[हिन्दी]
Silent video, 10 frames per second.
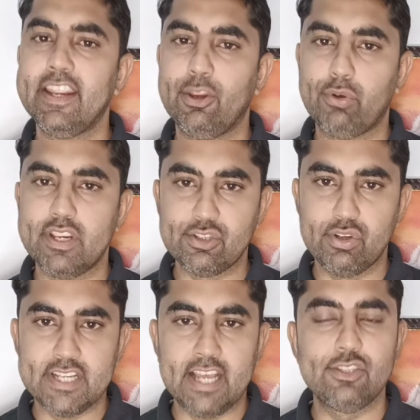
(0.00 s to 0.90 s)
क्योंकि इसके
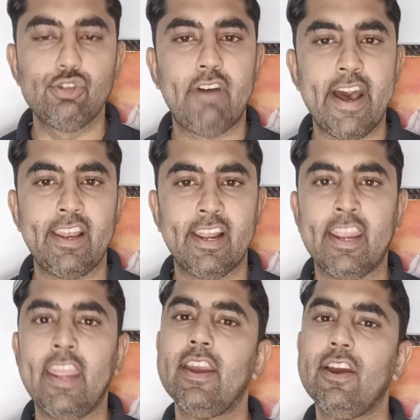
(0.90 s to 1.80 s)
साथ जो वायर
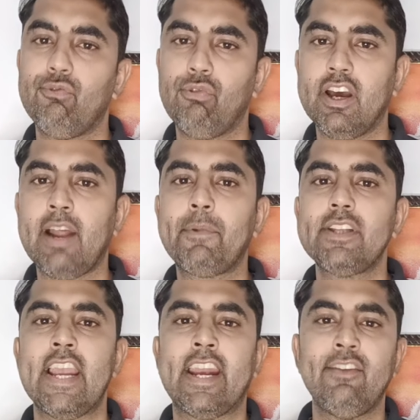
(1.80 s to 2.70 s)
लगेगी वो अगर आपकी
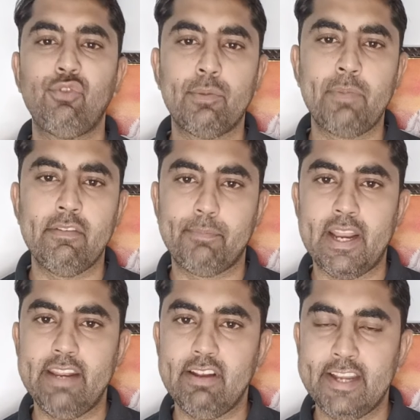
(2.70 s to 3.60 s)
सेकंड फ्लोर पे
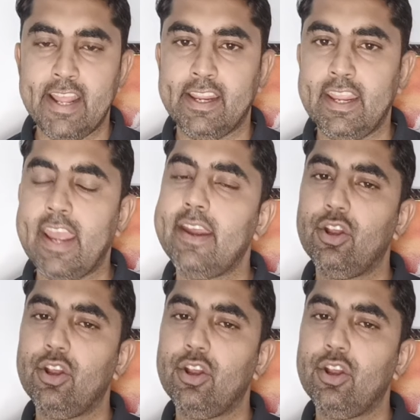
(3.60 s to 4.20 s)
पानी वाली टंकी है